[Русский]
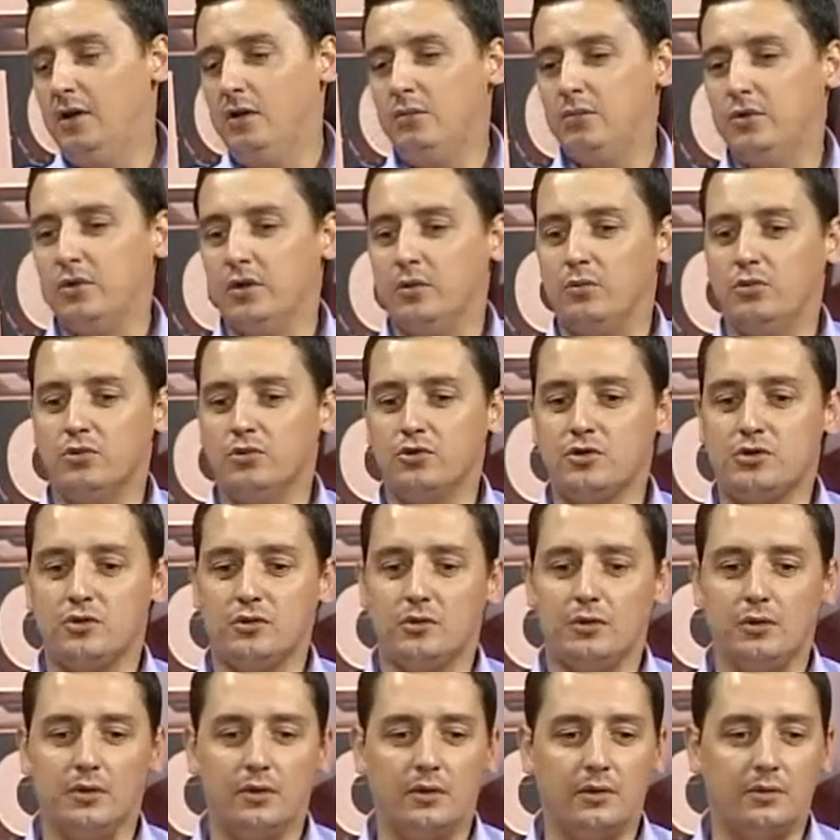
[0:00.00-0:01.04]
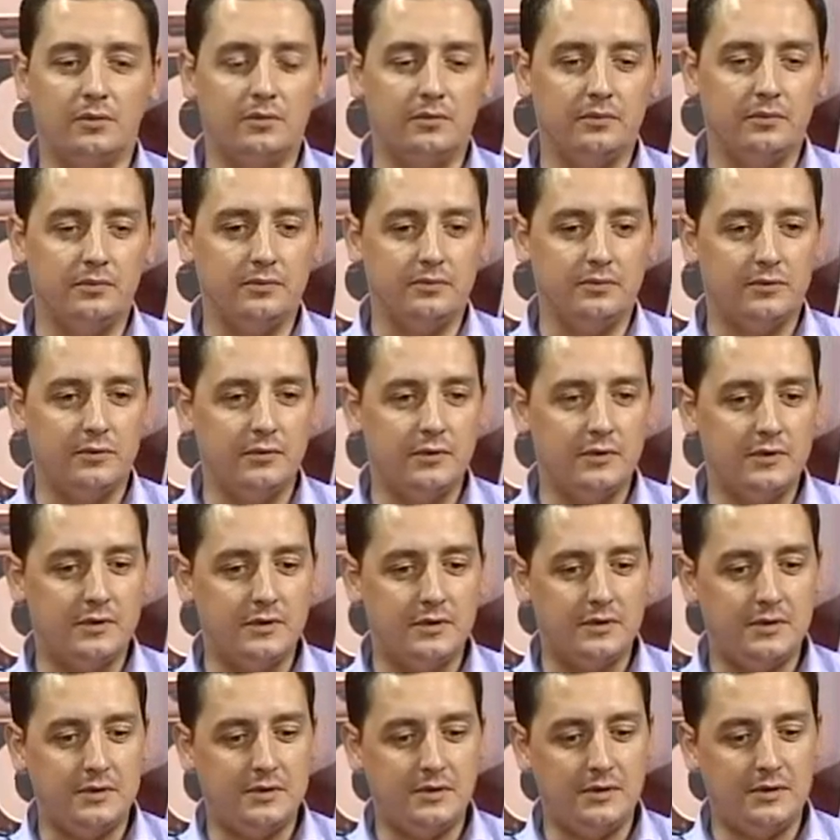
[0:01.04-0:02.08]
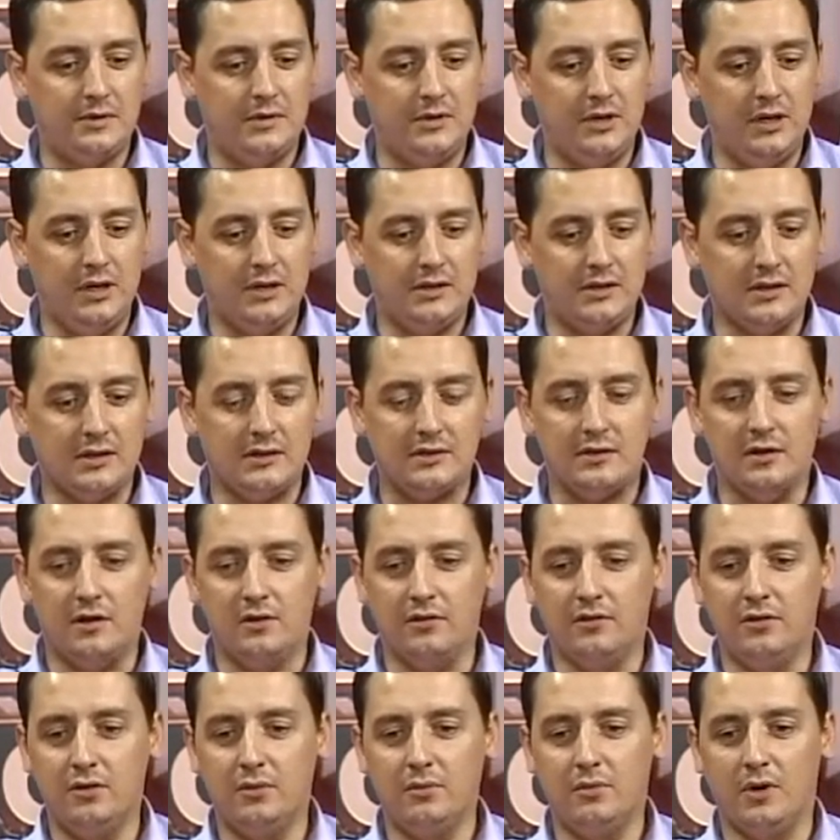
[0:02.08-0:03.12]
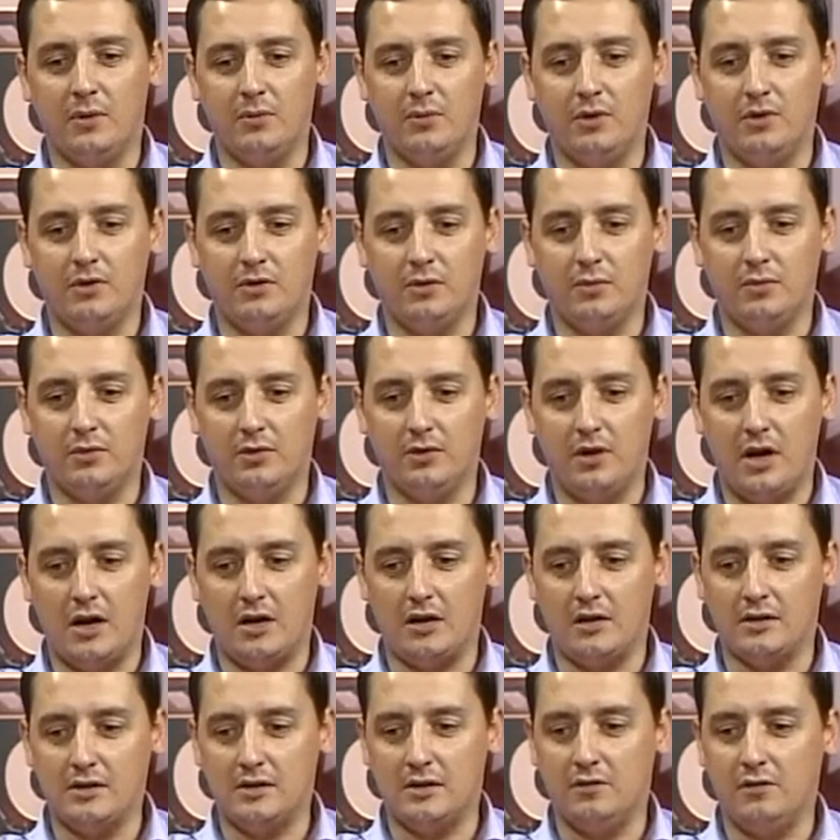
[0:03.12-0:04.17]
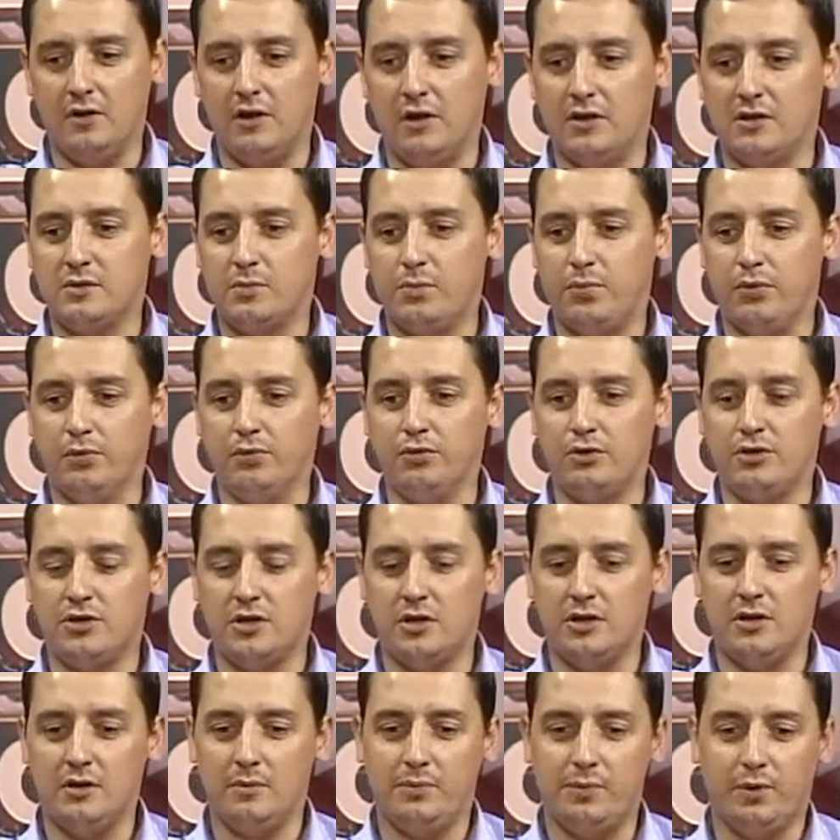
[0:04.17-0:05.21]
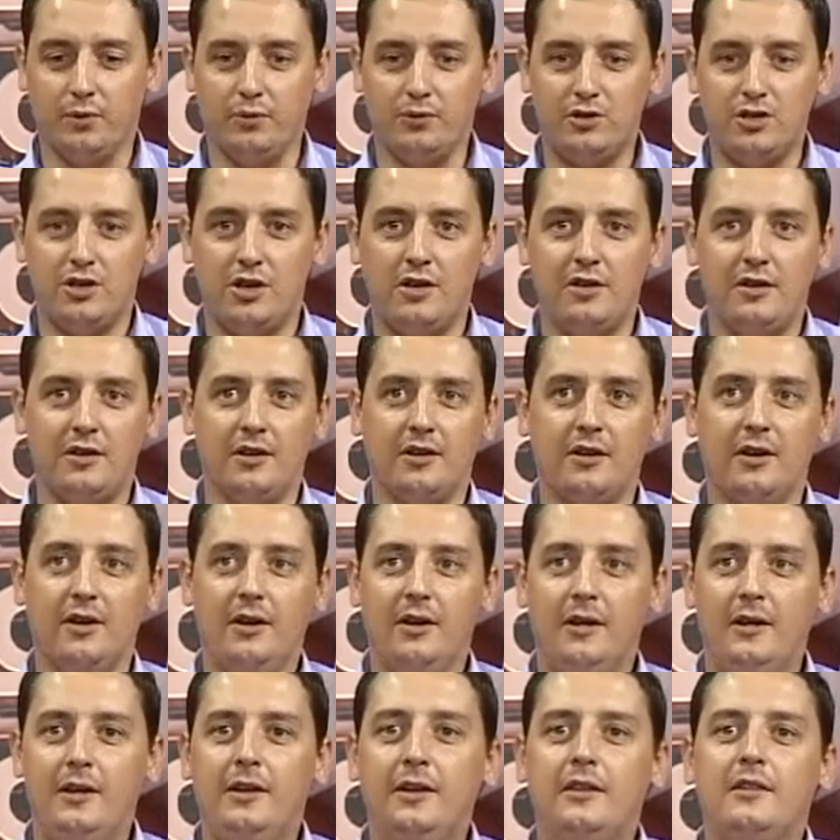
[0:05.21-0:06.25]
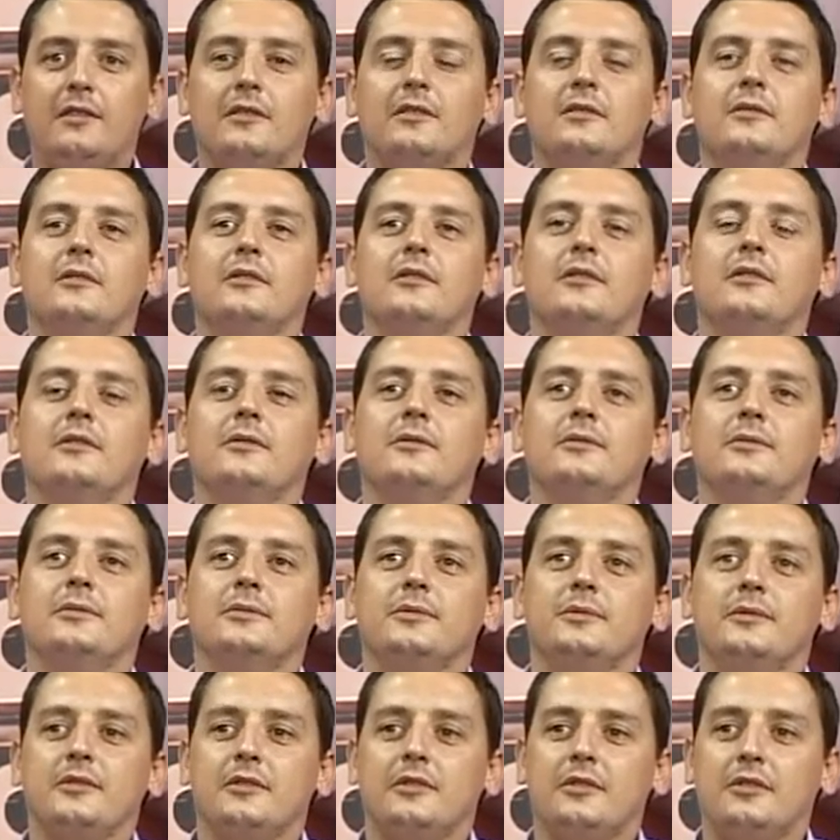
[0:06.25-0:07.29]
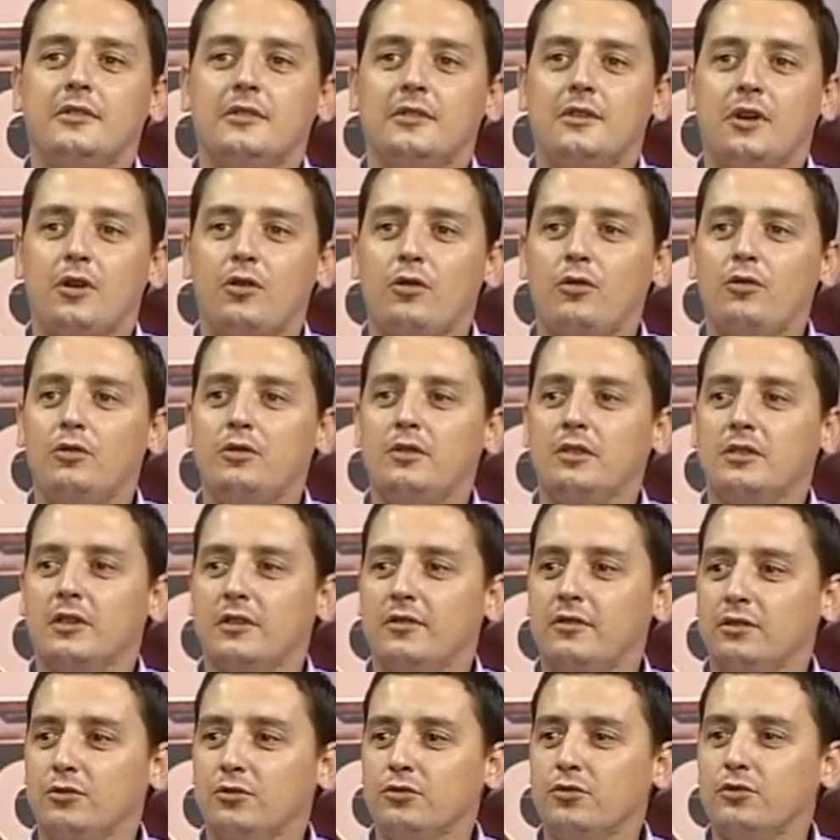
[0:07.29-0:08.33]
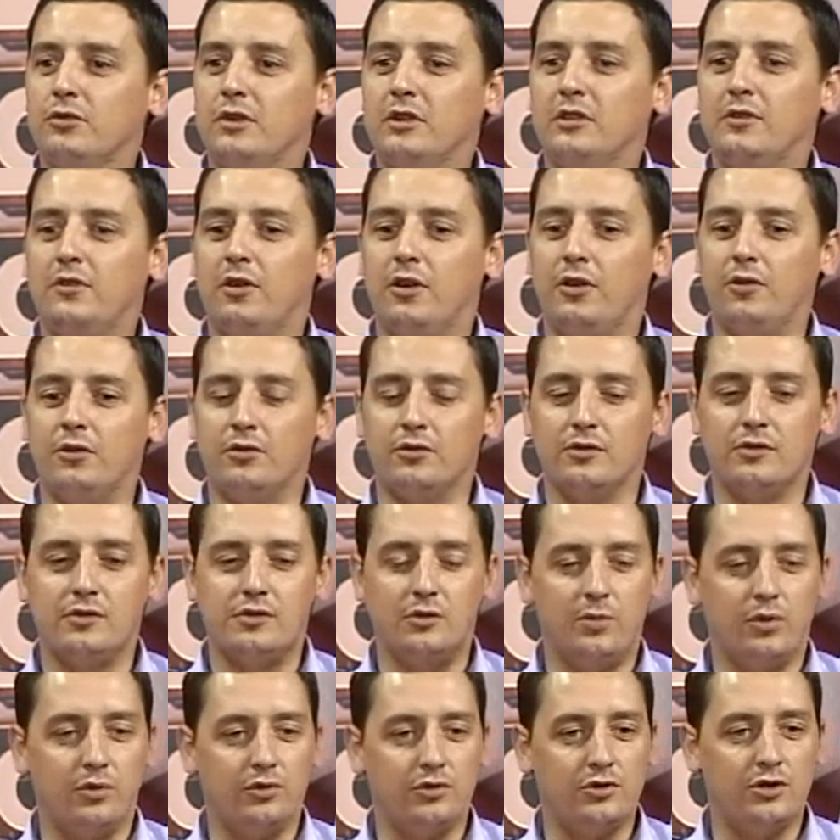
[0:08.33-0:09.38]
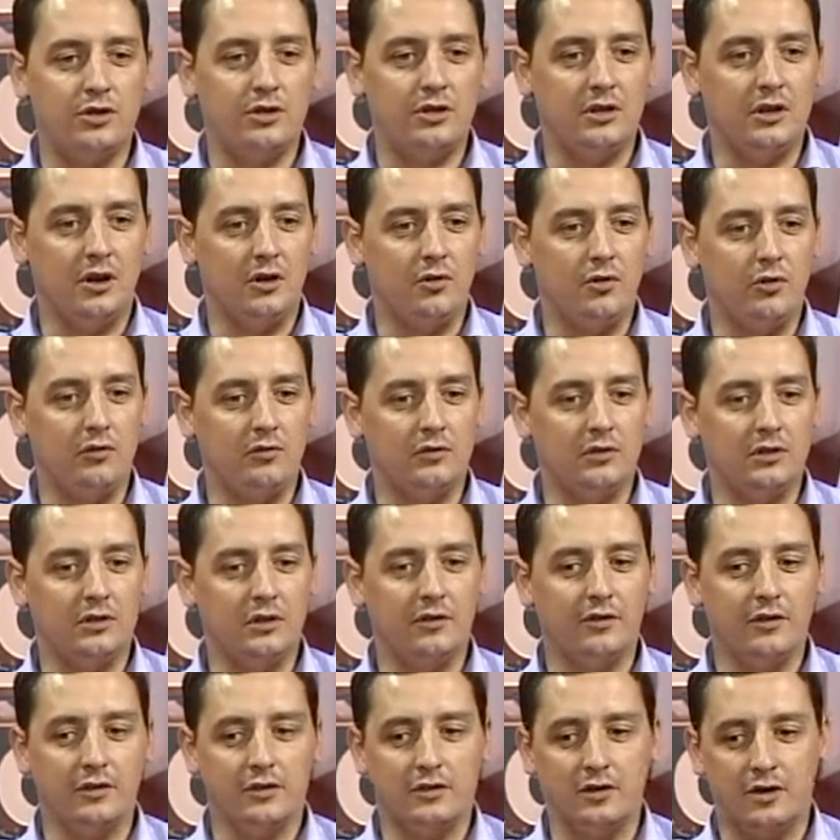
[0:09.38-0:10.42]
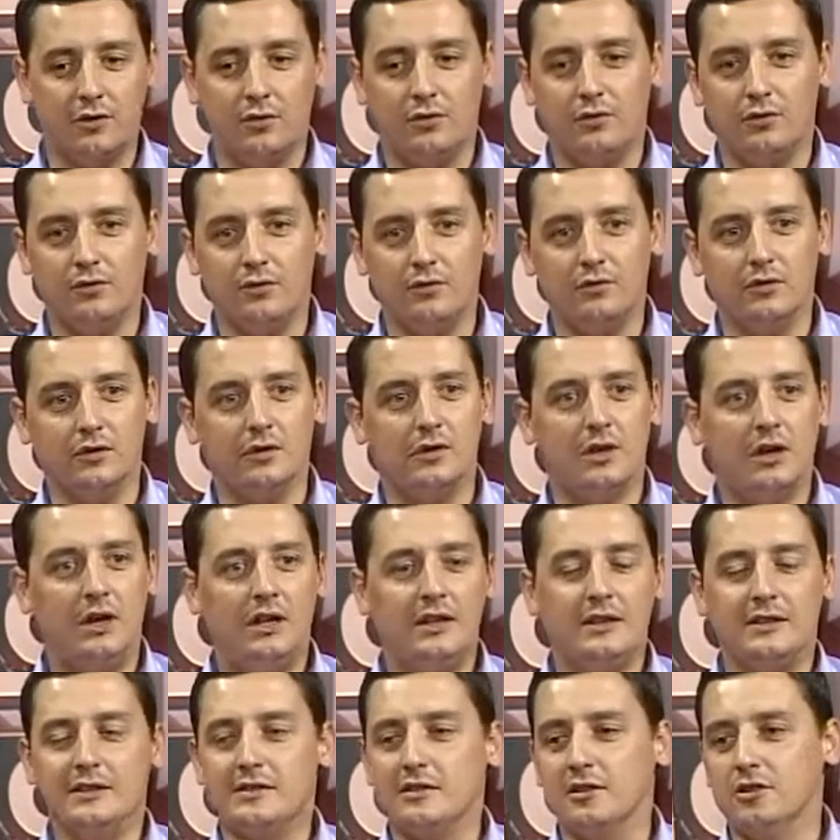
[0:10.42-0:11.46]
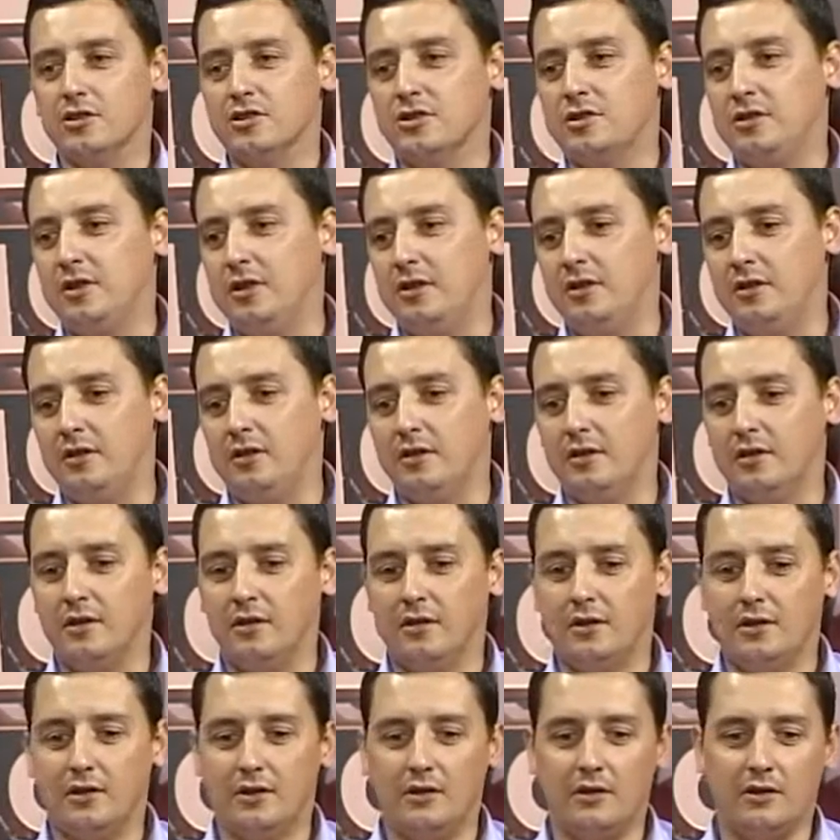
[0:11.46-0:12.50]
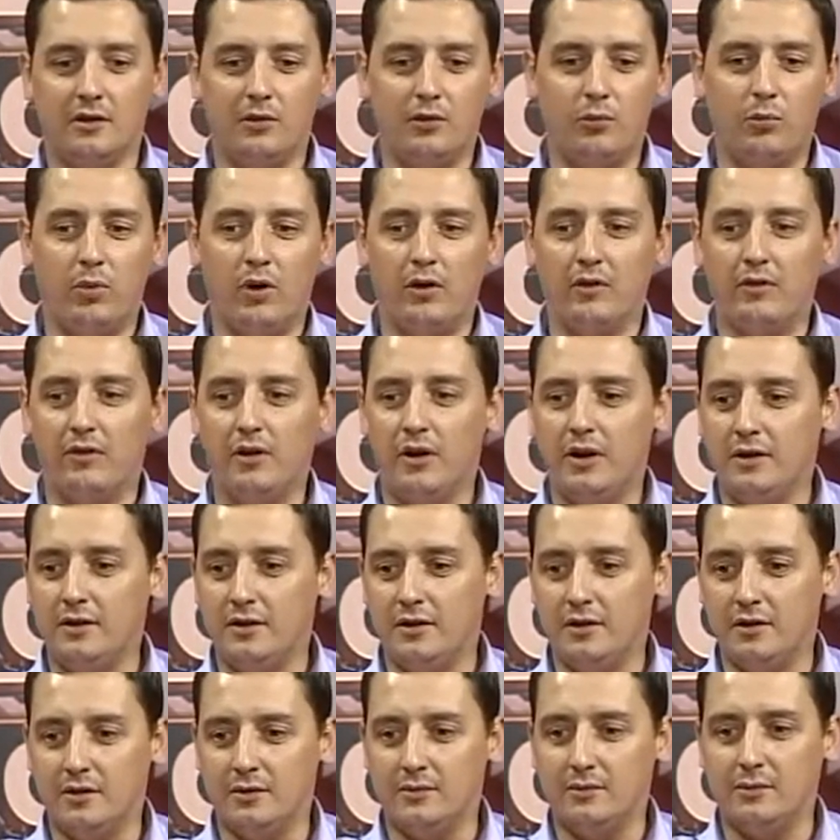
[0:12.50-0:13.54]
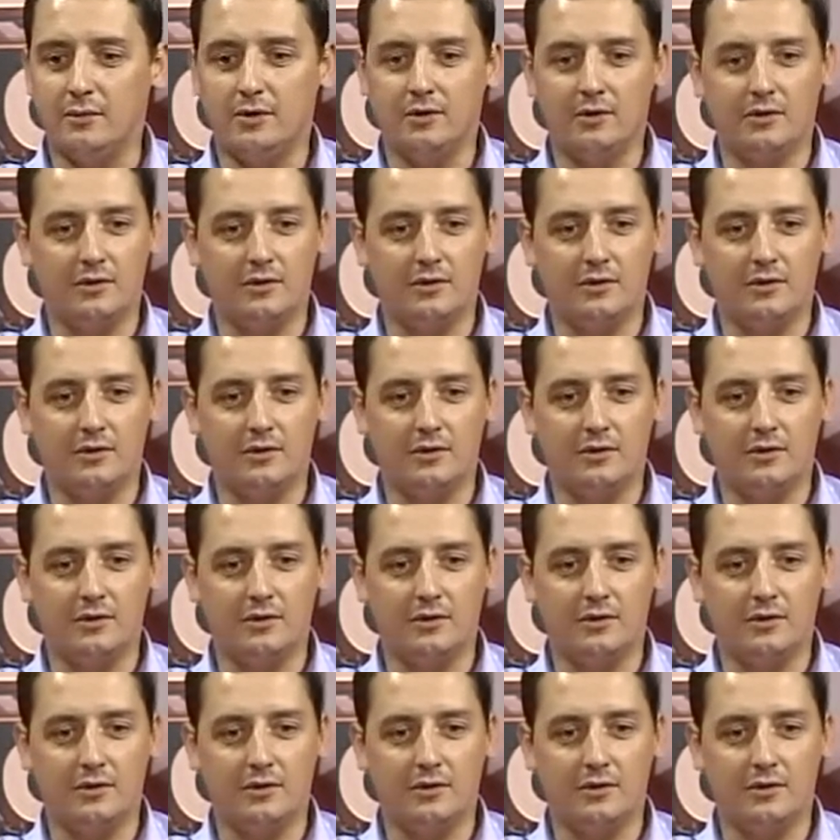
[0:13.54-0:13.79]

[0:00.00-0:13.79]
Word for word: Потому что здесь основным моментом как раз является получение а, какой-то, наверное, удовлетворенности, получения какого-то, наверное, такого вот наслаждения э, любованием,